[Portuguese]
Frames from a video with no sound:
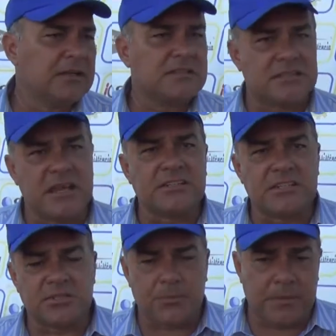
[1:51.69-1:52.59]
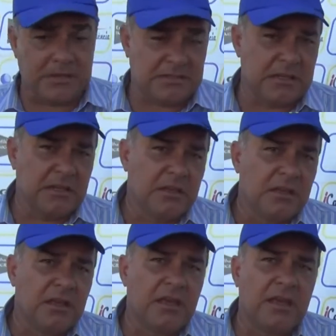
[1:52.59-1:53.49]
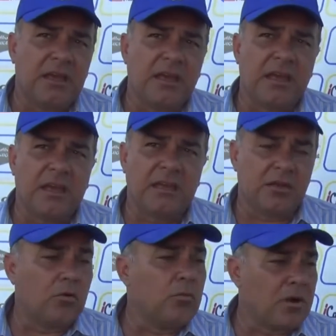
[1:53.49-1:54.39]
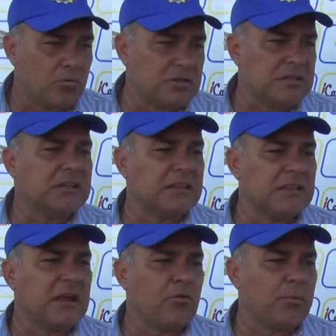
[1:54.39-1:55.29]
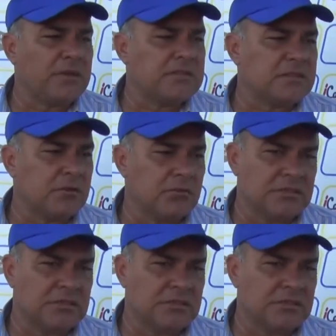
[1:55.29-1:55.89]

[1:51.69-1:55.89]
se a gente pensa é, em alguma coisa ainda dentro da competição.